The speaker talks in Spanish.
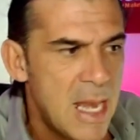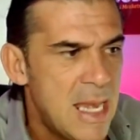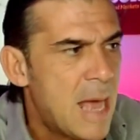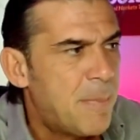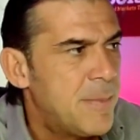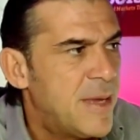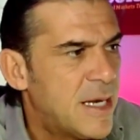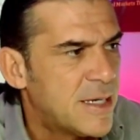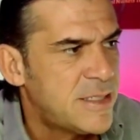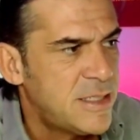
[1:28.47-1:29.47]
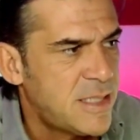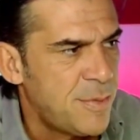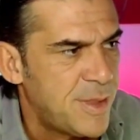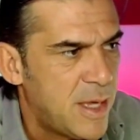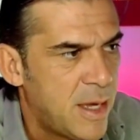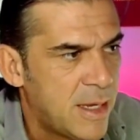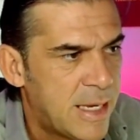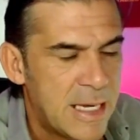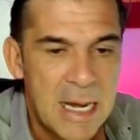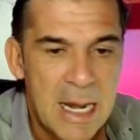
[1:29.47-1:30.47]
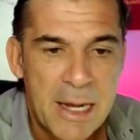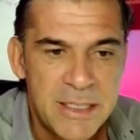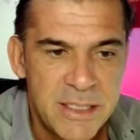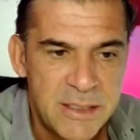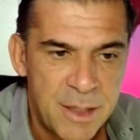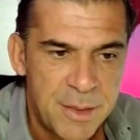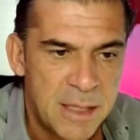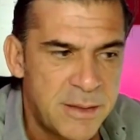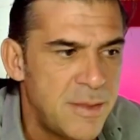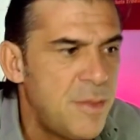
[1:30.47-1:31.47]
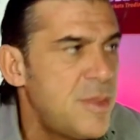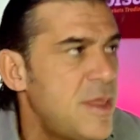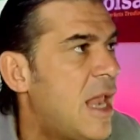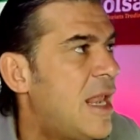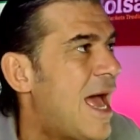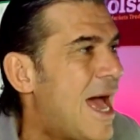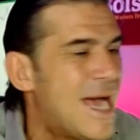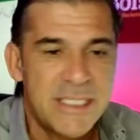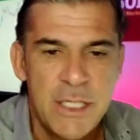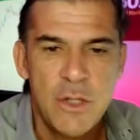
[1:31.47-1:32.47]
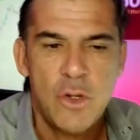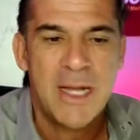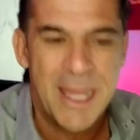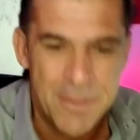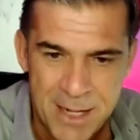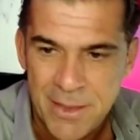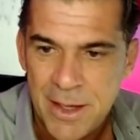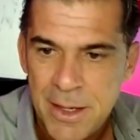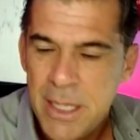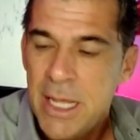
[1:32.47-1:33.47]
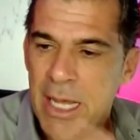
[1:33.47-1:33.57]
la primera resistencia, que era la resistencia tendencial, ha sido quebrada.